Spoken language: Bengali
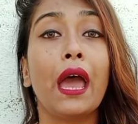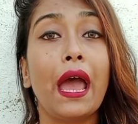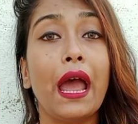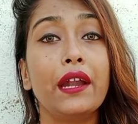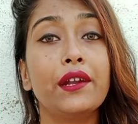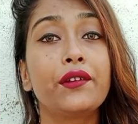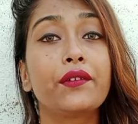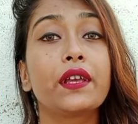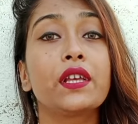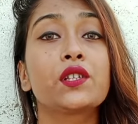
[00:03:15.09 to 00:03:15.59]

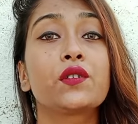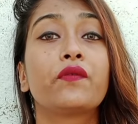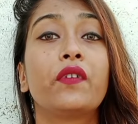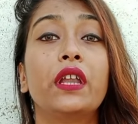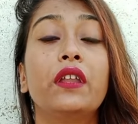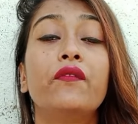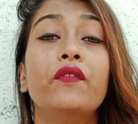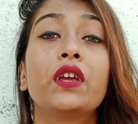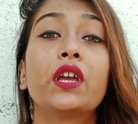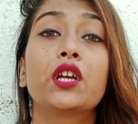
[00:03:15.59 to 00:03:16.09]
অ্যাড্রেস
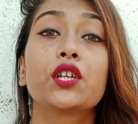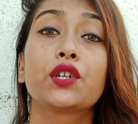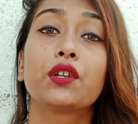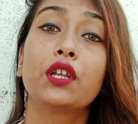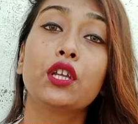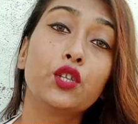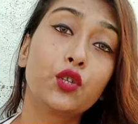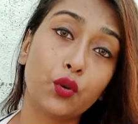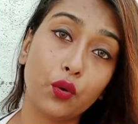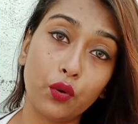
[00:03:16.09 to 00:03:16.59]

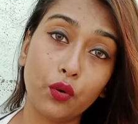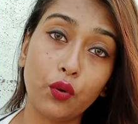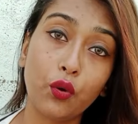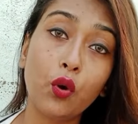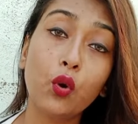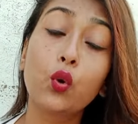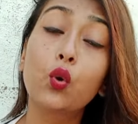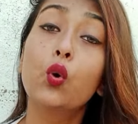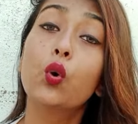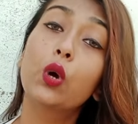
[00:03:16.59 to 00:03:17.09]
ভেরিফিকেশনের জন্য
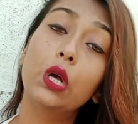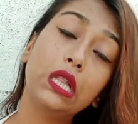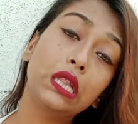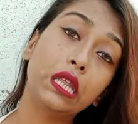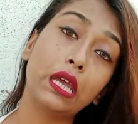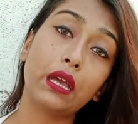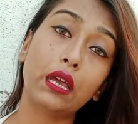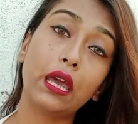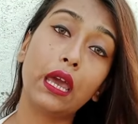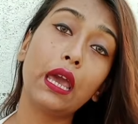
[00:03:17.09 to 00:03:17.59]
গুগল
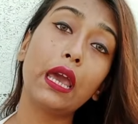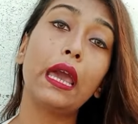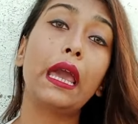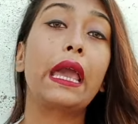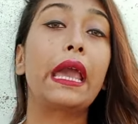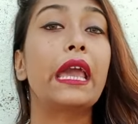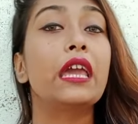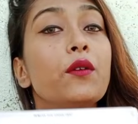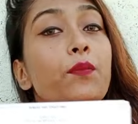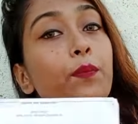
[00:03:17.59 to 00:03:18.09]
থেকে
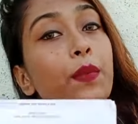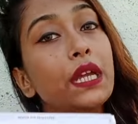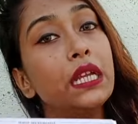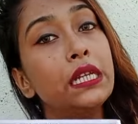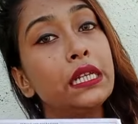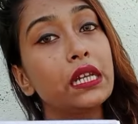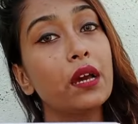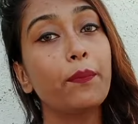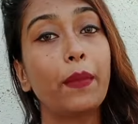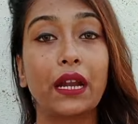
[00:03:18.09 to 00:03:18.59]
এই
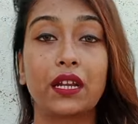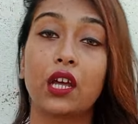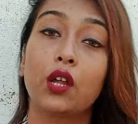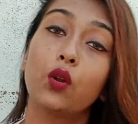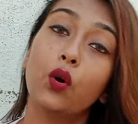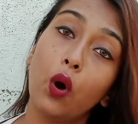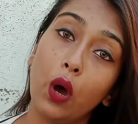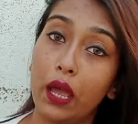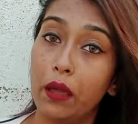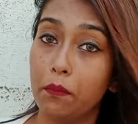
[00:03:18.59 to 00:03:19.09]
পিনটা
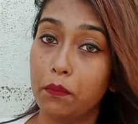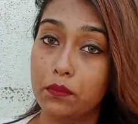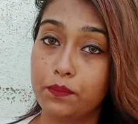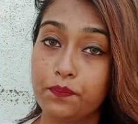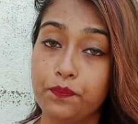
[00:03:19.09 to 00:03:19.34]
পাঠানো হয়